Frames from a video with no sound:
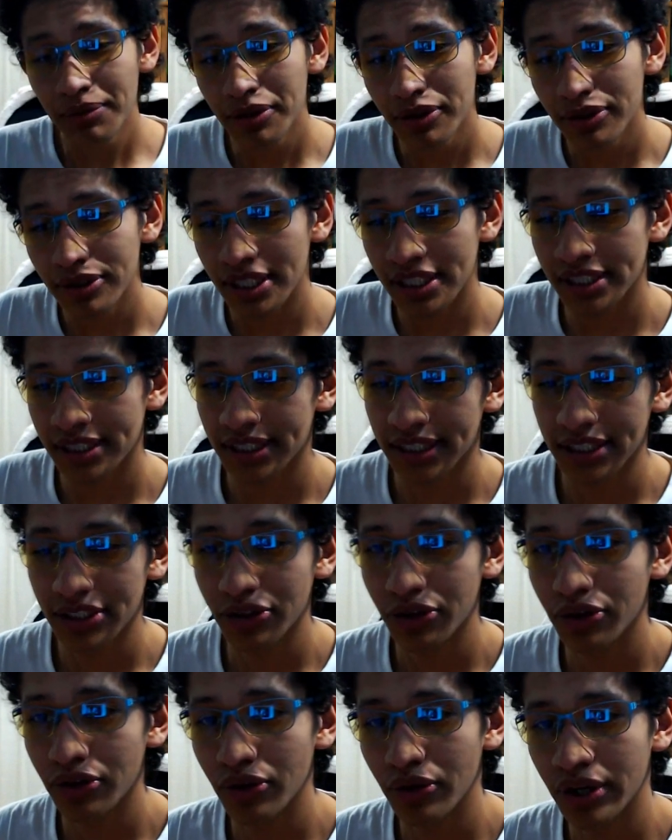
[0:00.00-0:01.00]
bueno amigos, este,
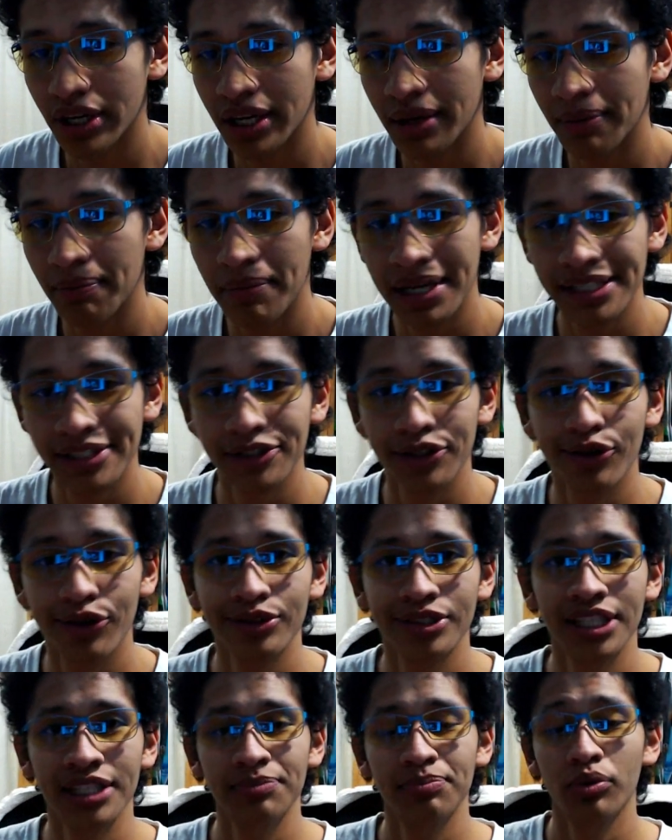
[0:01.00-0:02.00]
yo creo que más
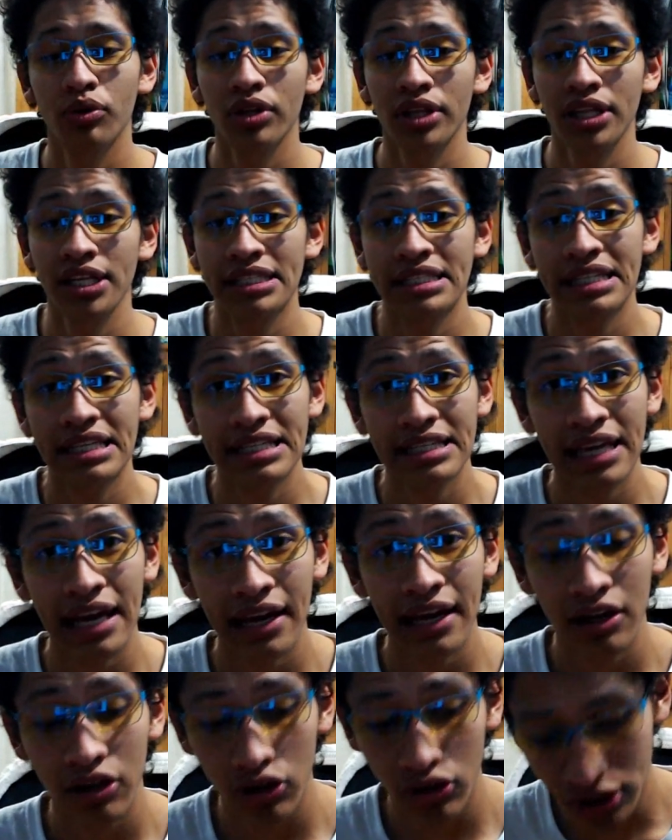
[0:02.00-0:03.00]
cosas por decir
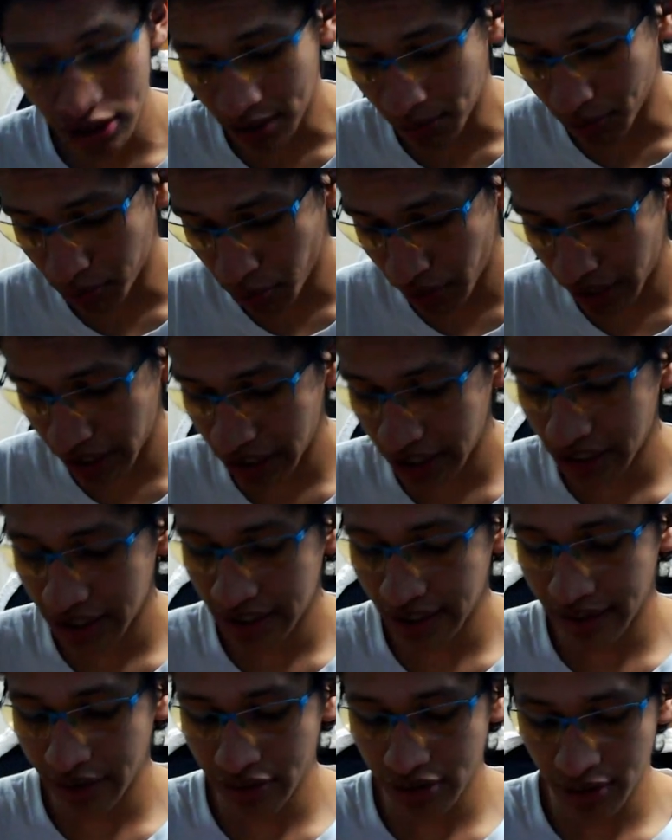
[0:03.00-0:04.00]
ya no se
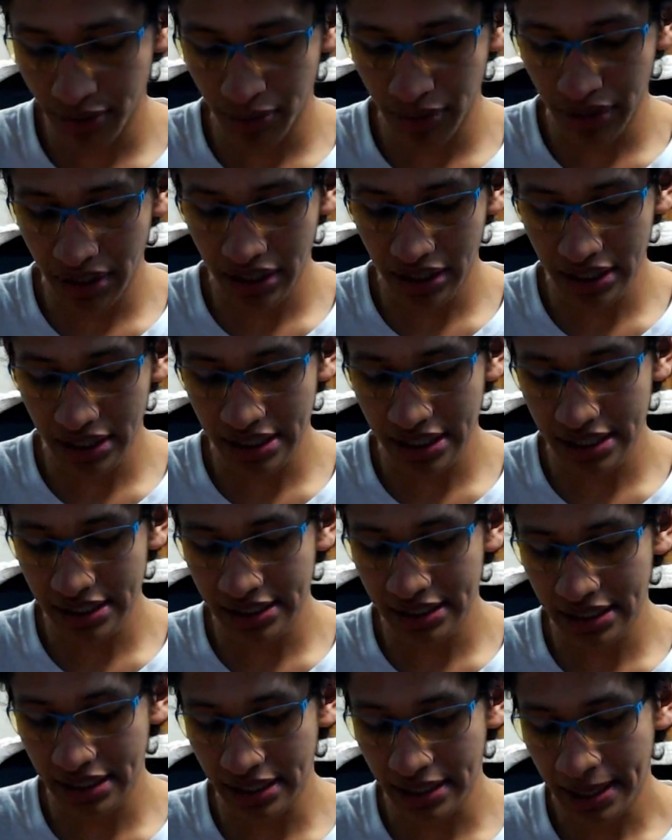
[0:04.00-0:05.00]
pueden, ya no se pueden decir
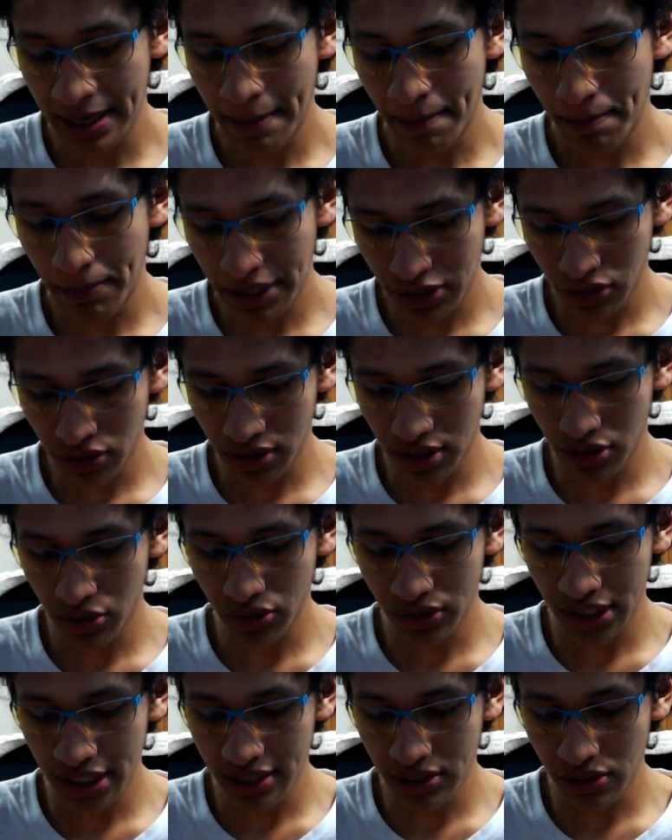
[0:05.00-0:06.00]
este, más cosas
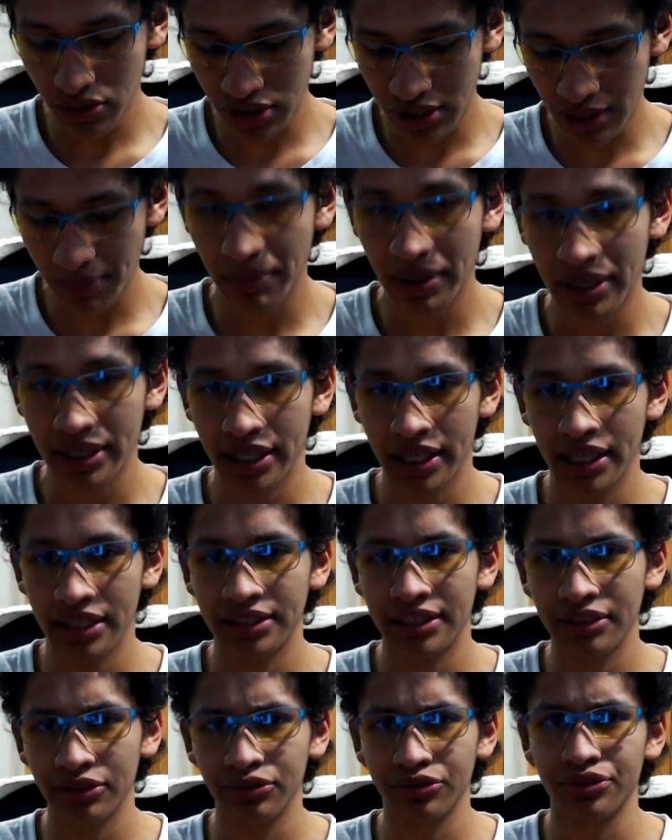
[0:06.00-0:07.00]
que ustedes no sepan ya
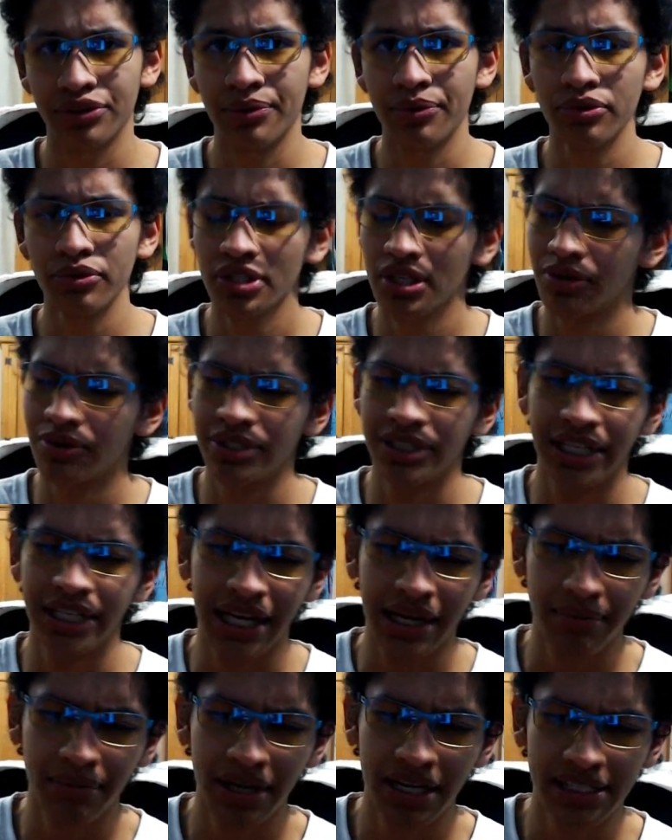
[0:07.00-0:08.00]
de tantos reviews. De
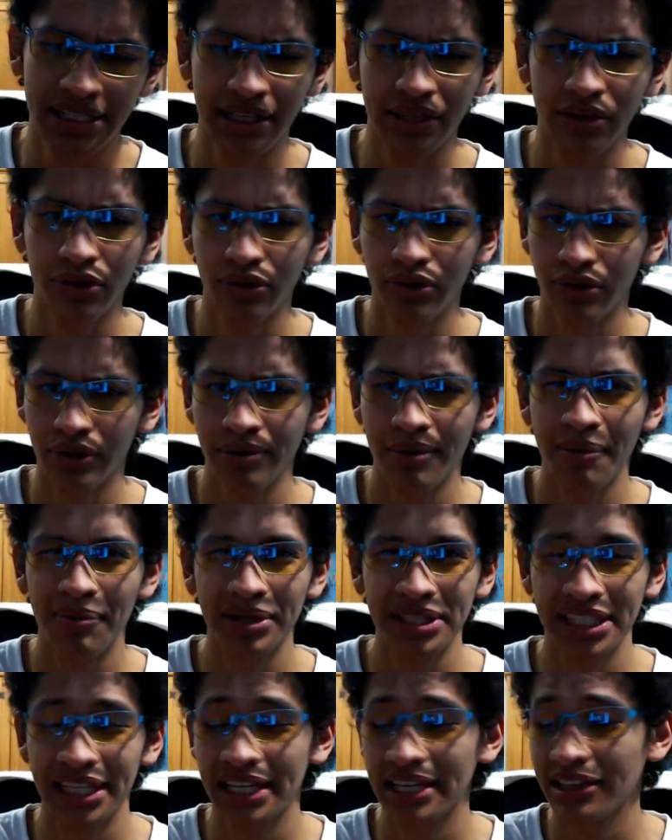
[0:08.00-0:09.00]
esta cámara salió creo que me
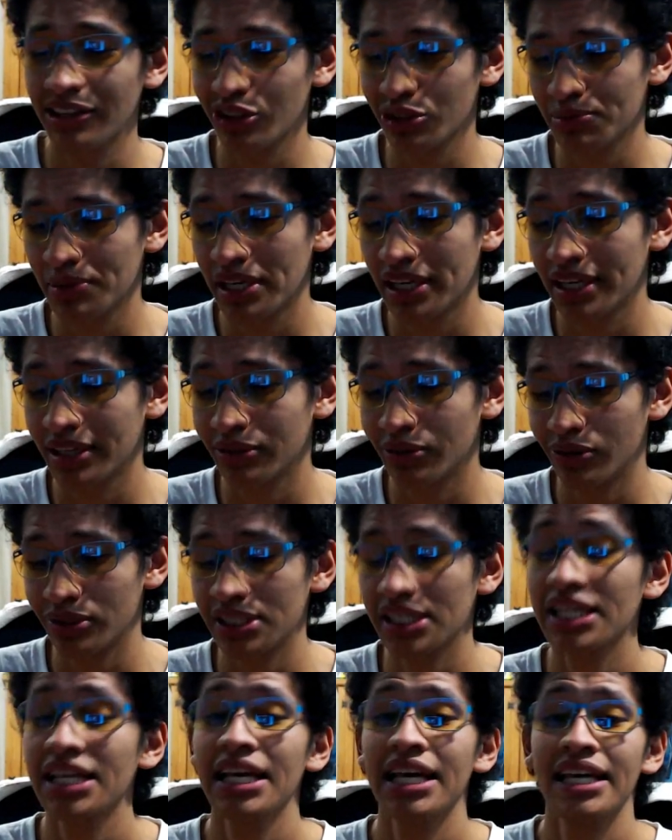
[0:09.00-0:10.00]
parece que en el
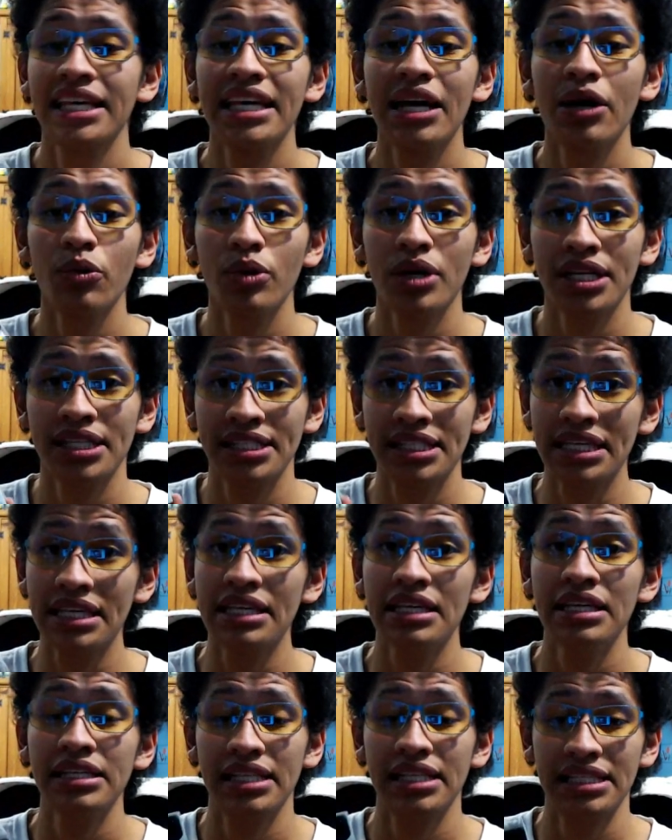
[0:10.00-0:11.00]
2014 y aún
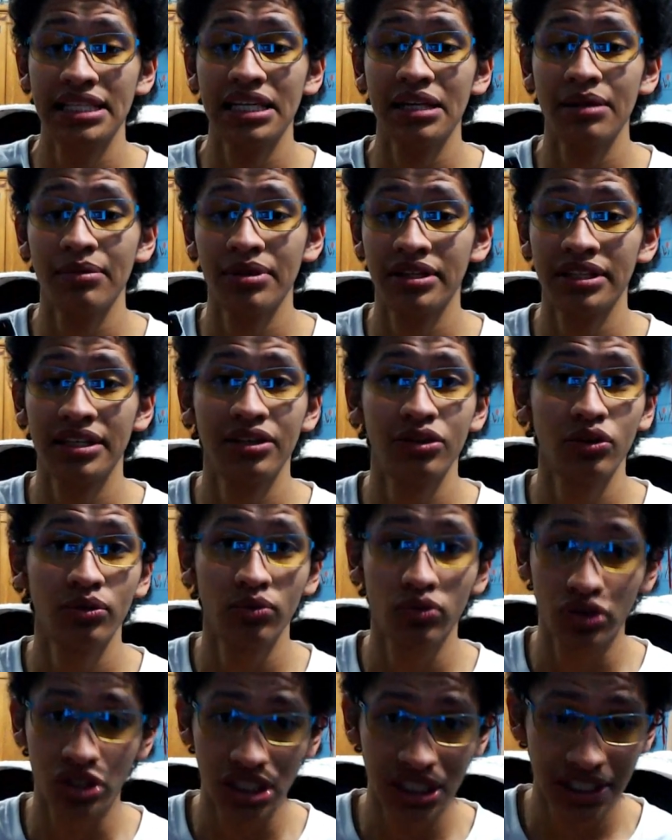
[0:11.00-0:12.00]
así se sigue
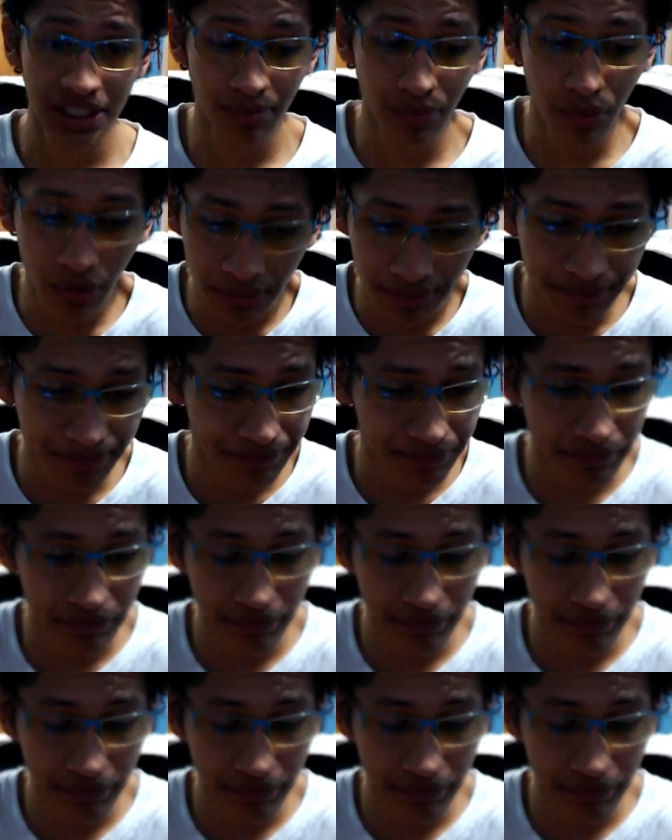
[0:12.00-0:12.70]
vendiendo muchísimo.